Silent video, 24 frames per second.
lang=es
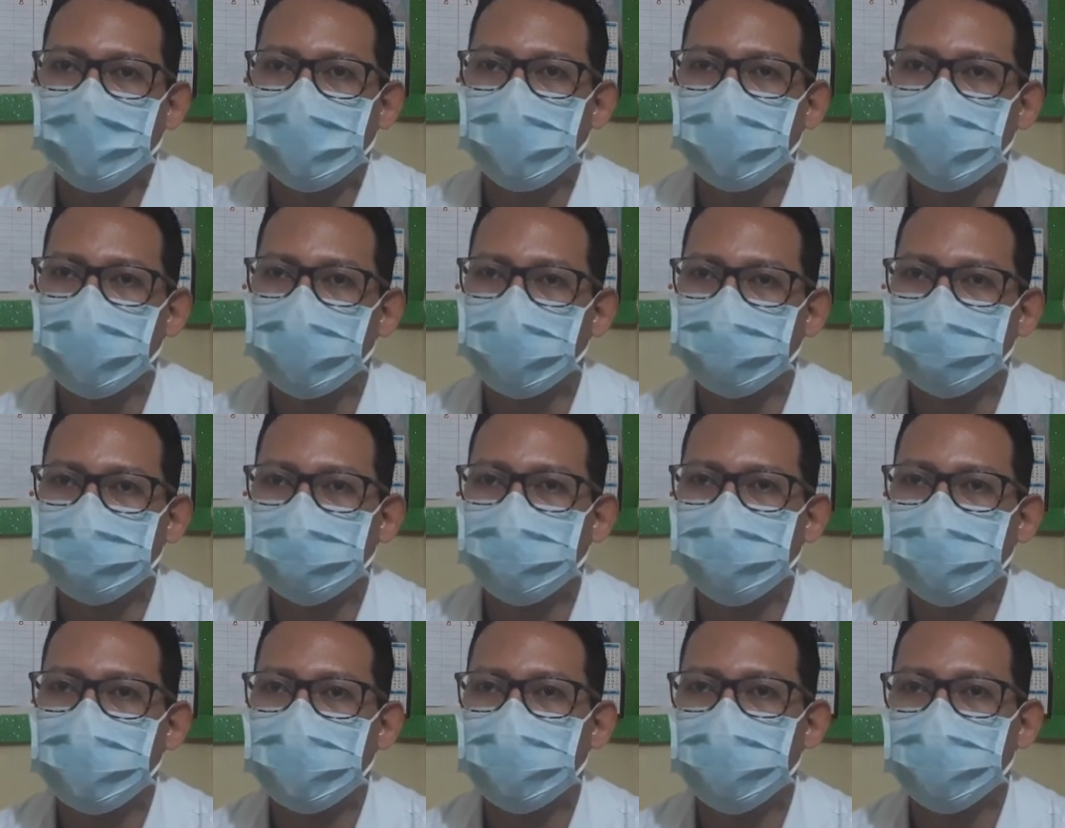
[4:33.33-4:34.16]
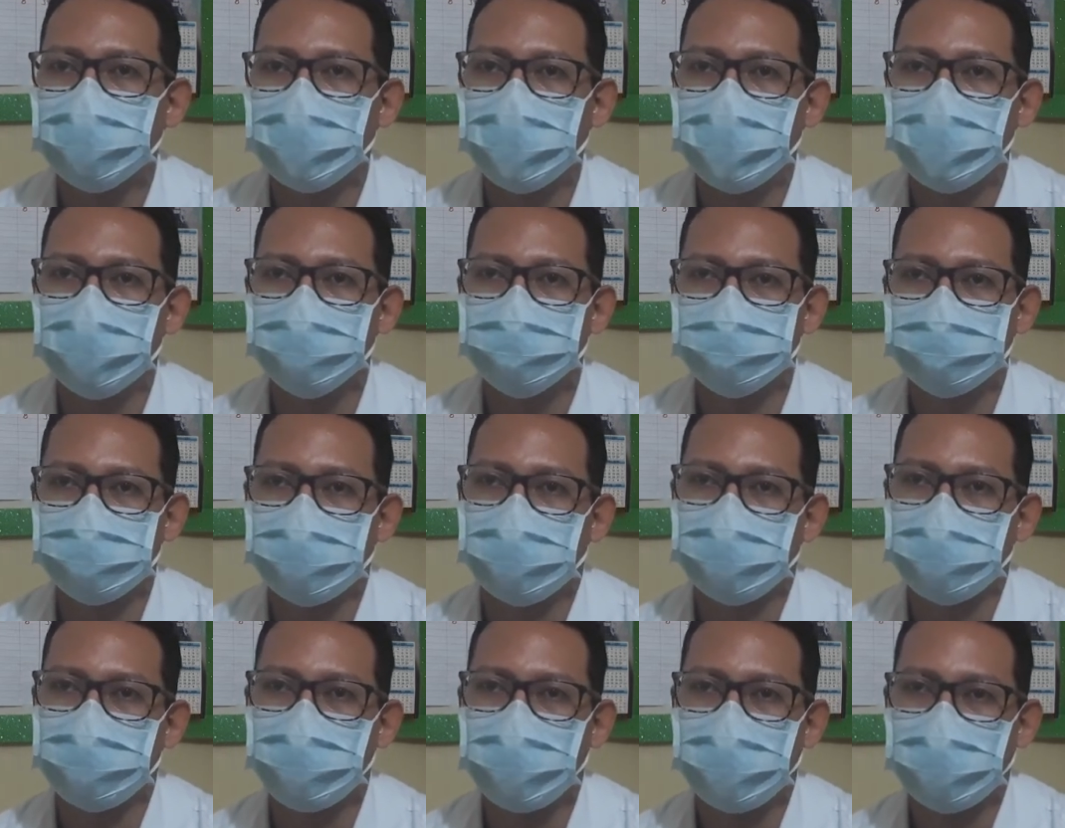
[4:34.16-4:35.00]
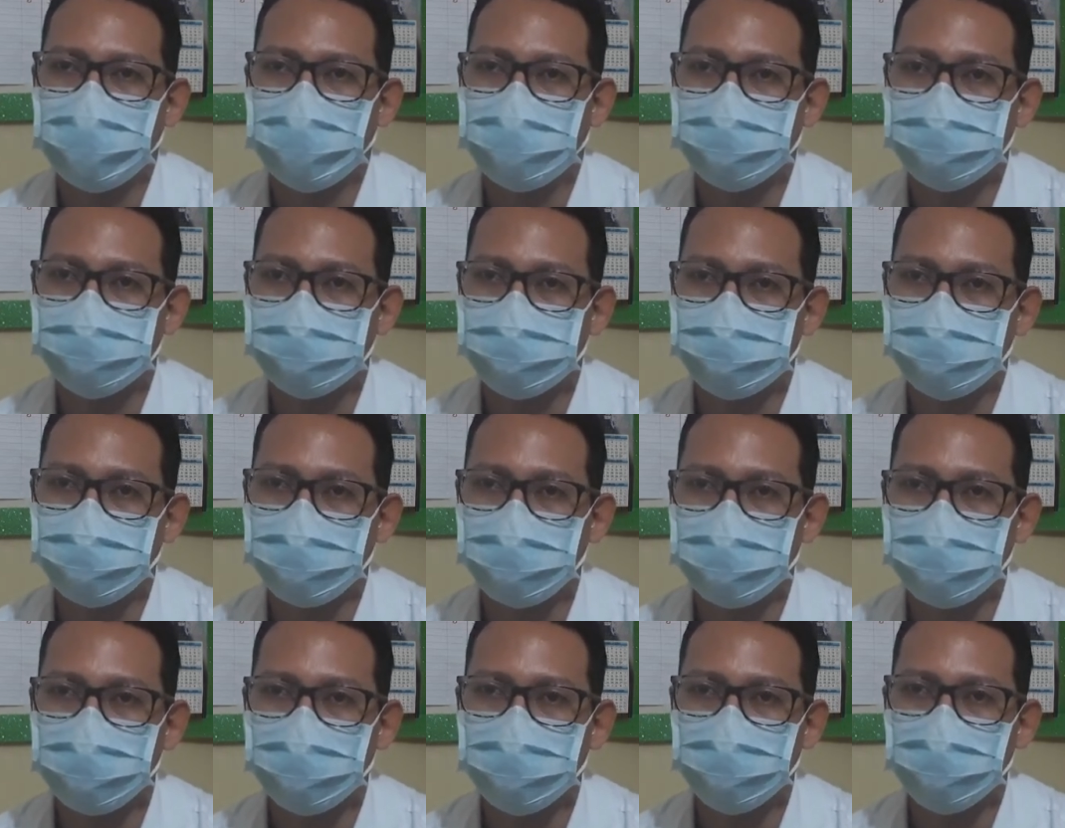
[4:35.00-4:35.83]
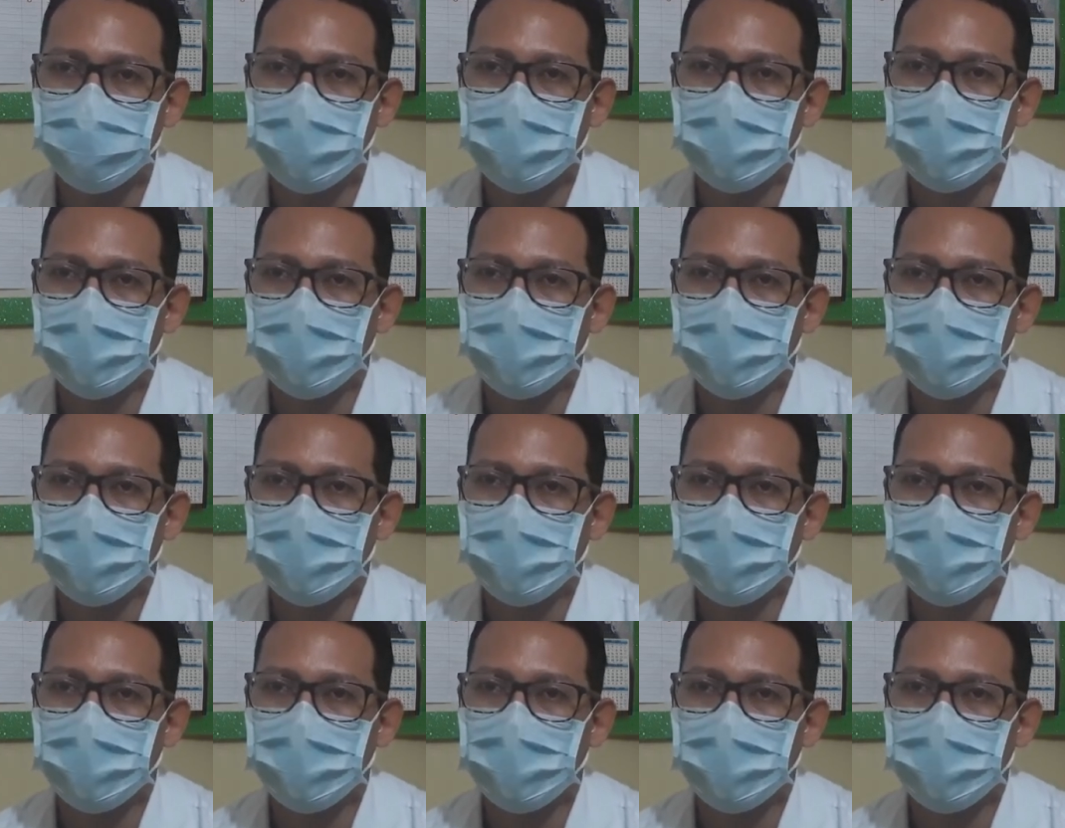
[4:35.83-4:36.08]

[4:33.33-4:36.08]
lo cotidiano que ella observa en su,